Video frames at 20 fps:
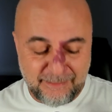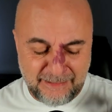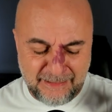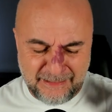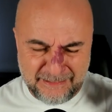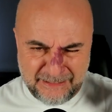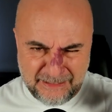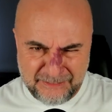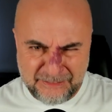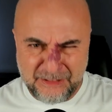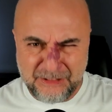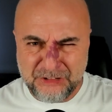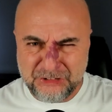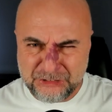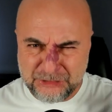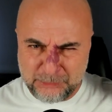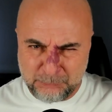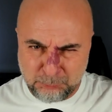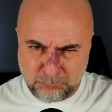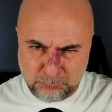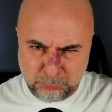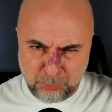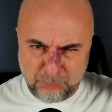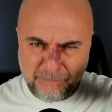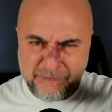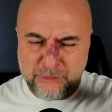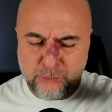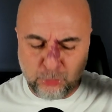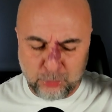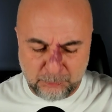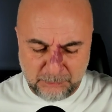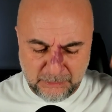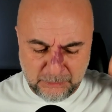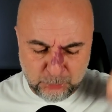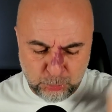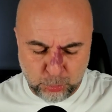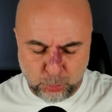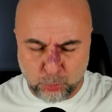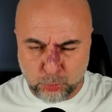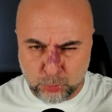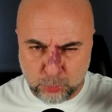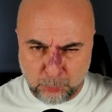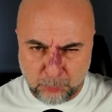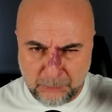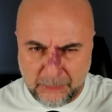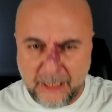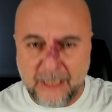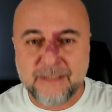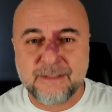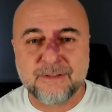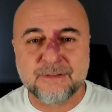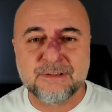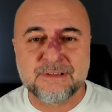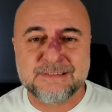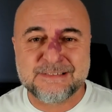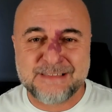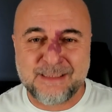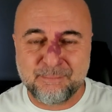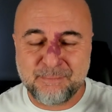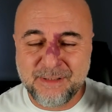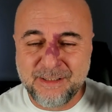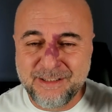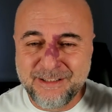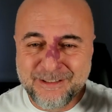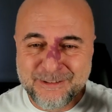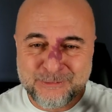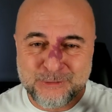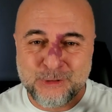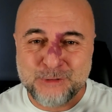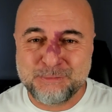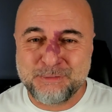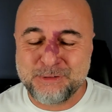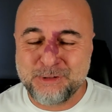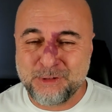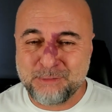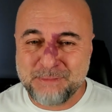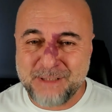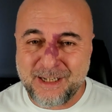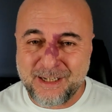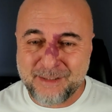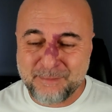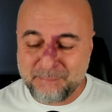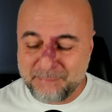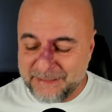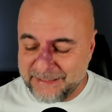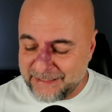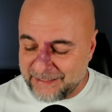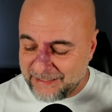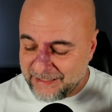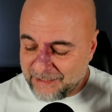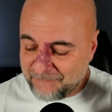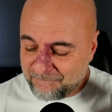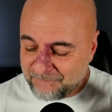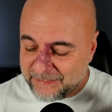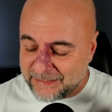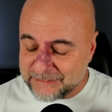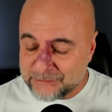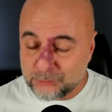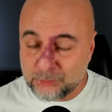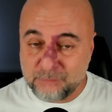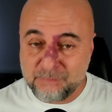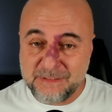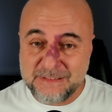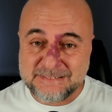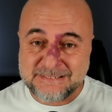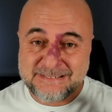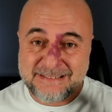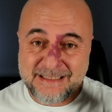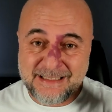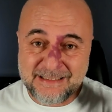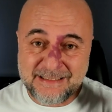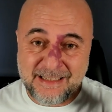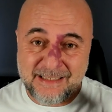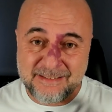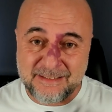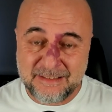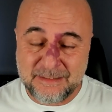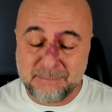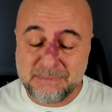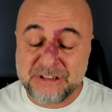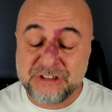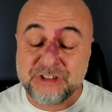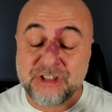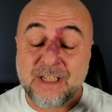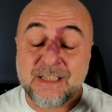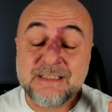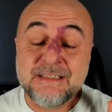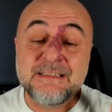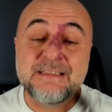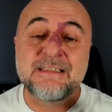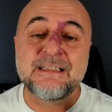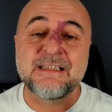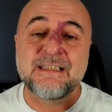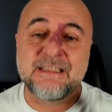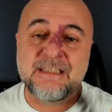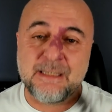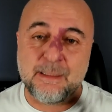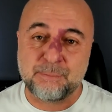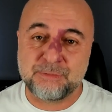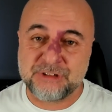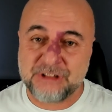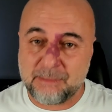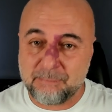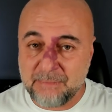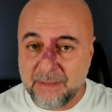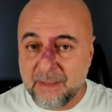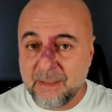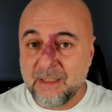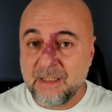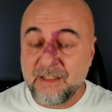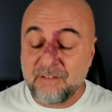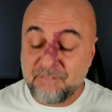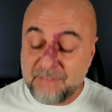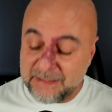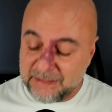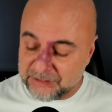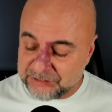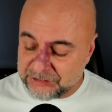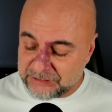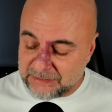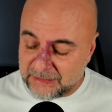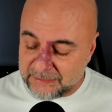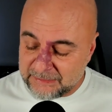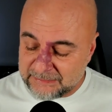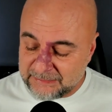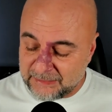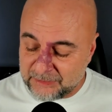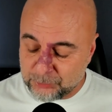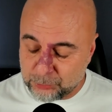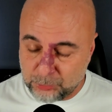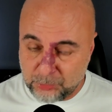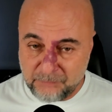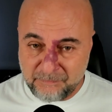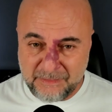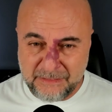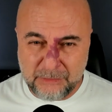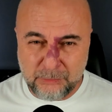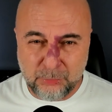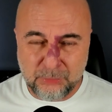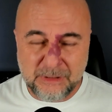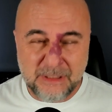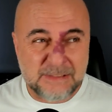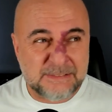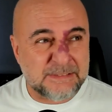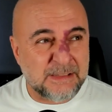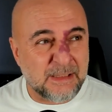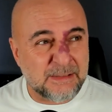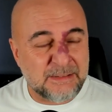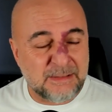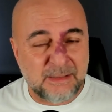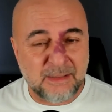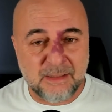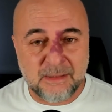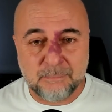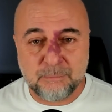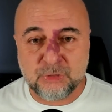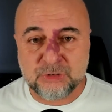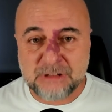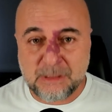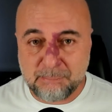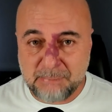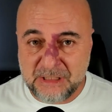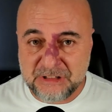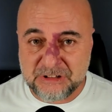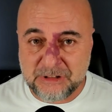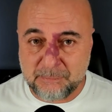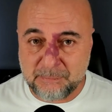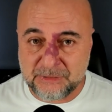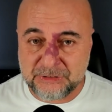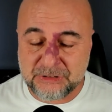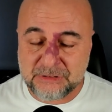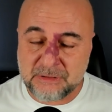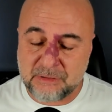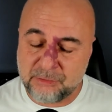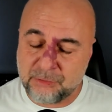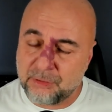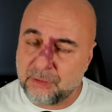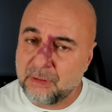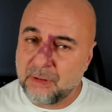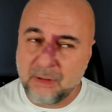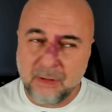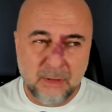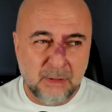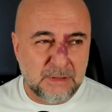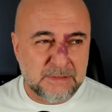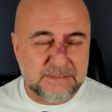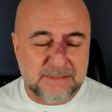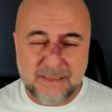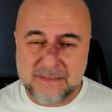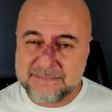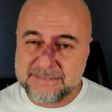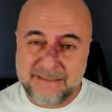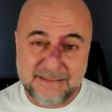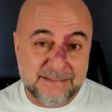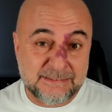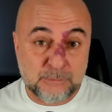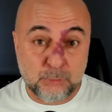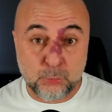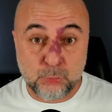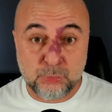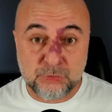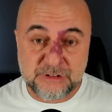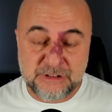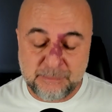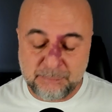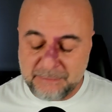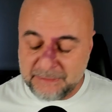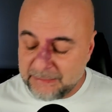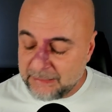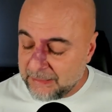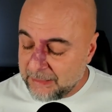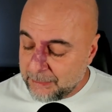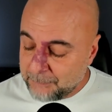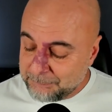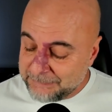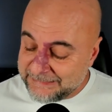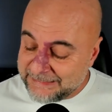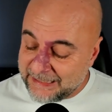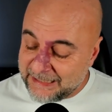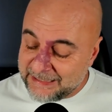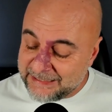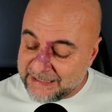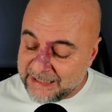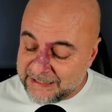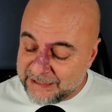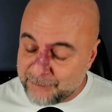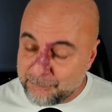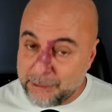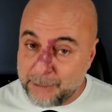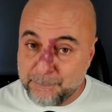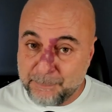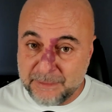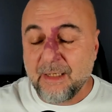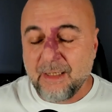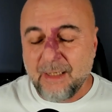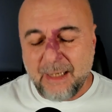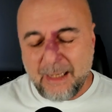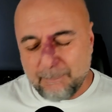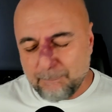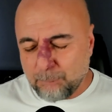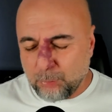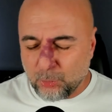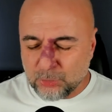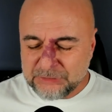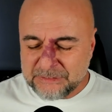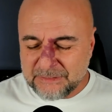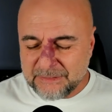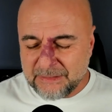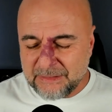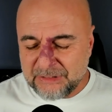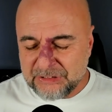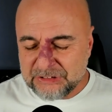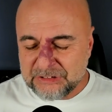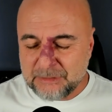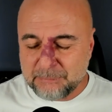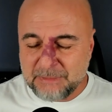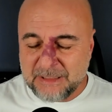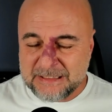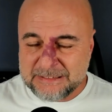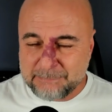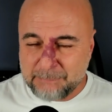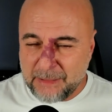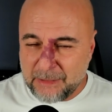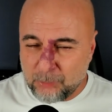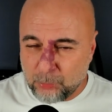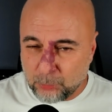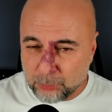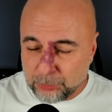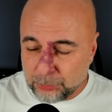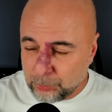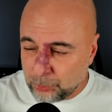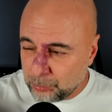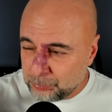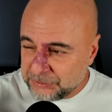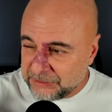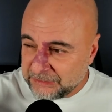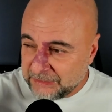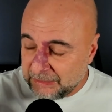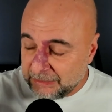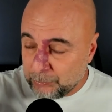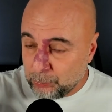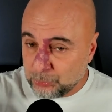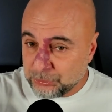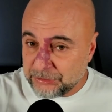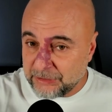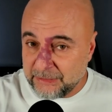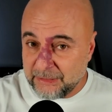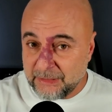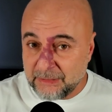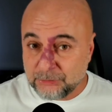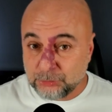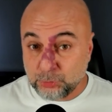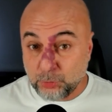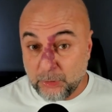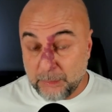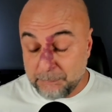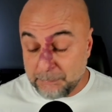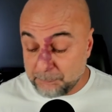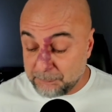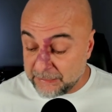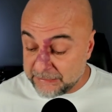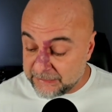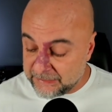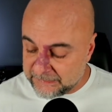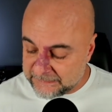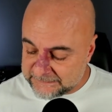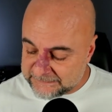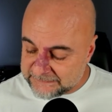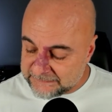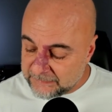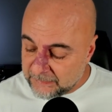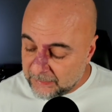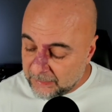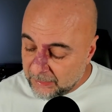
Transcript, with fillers: Eğer yeterince bu videoma yorum, like alırsam söz veriyorum yarın bir de enflasyon verisini değerlendirdiğimiz canlı yayın yapacağım. Veri açıklandıktan sonra veri Türkiye saatiyle yanılmıyorsam 5 gibi açıklanıyor saat 8-9 gibi bir değerlendirme yaparız. Hem borsanın gidişi de biraz belli olur. Önümüzdeki 2-3 aya şöyle bir bakarız.